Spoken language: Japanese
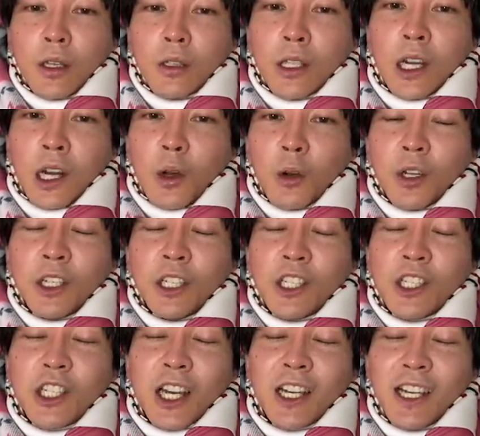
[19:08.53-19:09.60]
だから俺
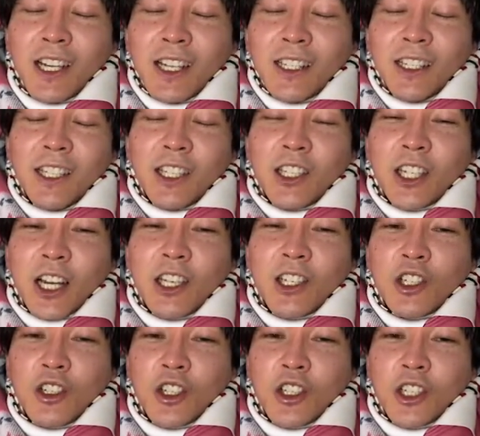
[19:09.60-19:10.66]
にちゃん、にちゃん
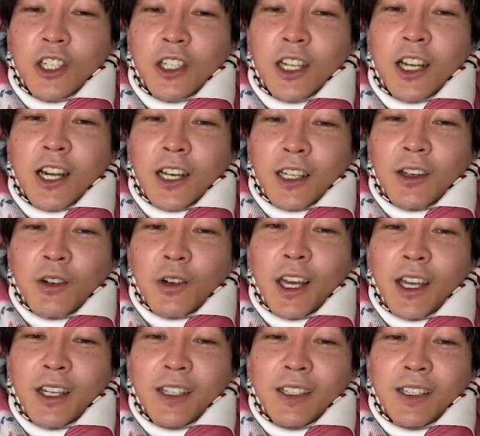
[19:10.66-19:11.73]
出身だからね、俺。